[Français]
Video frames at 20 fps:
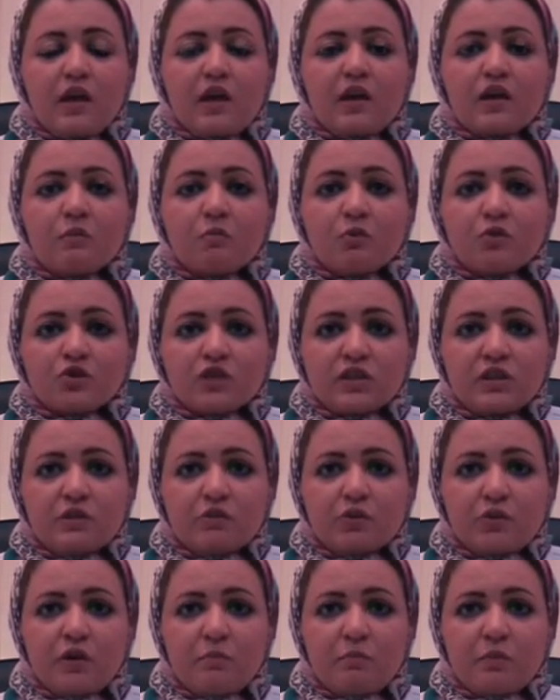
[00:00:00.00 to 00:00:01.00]
Euh, manger des
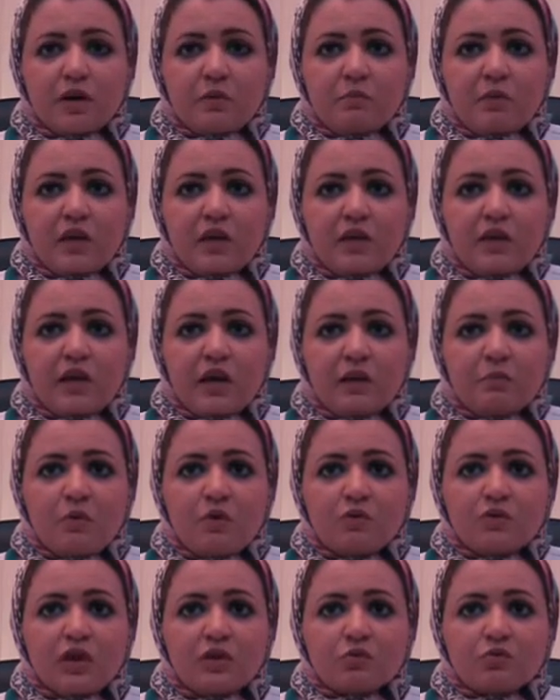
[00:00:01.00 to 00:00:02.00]
fruits permet également
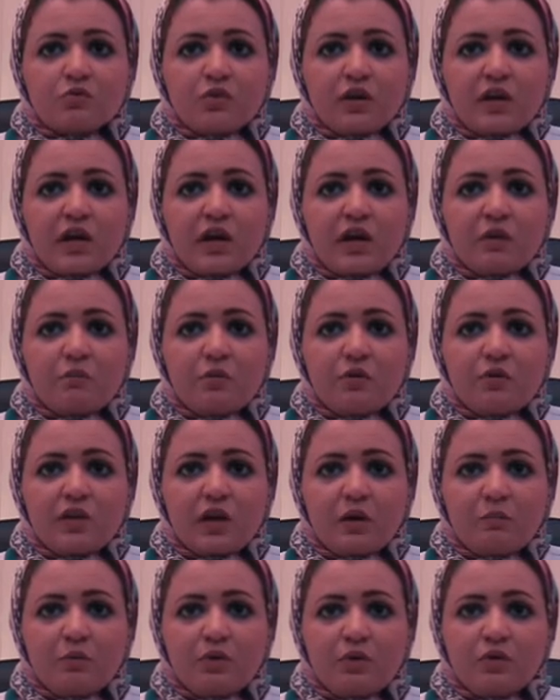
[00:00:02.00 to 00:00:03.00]
d'assurer un bon
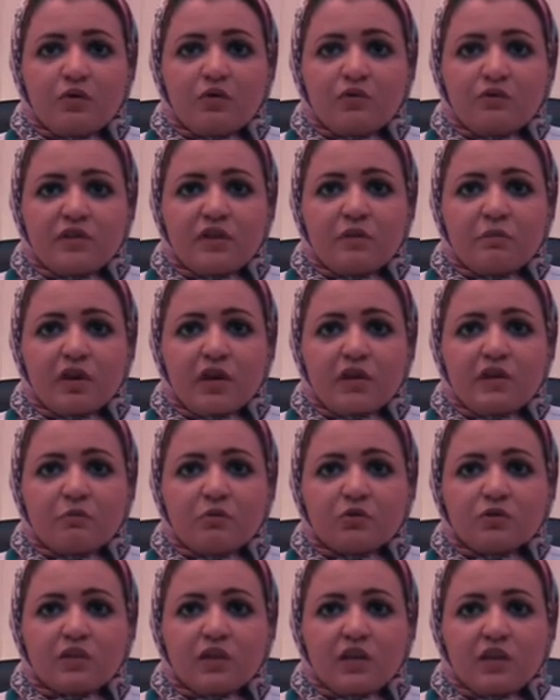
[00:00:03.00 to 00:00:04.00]
apport en fibres
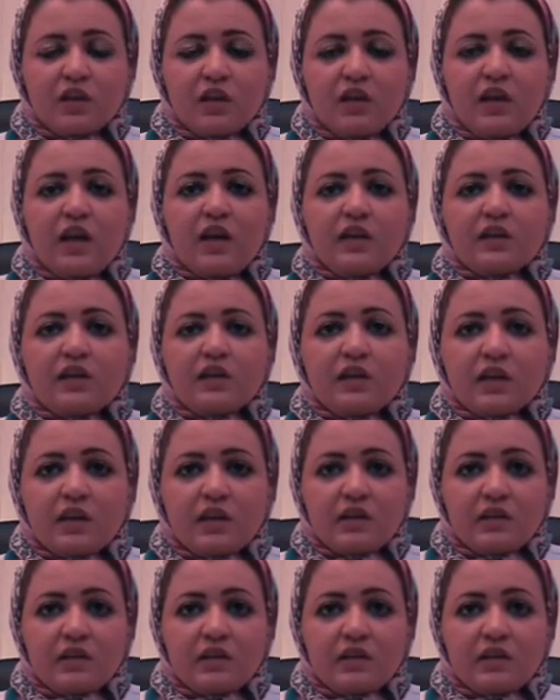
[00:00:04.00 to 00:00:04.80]
alimentaires qui,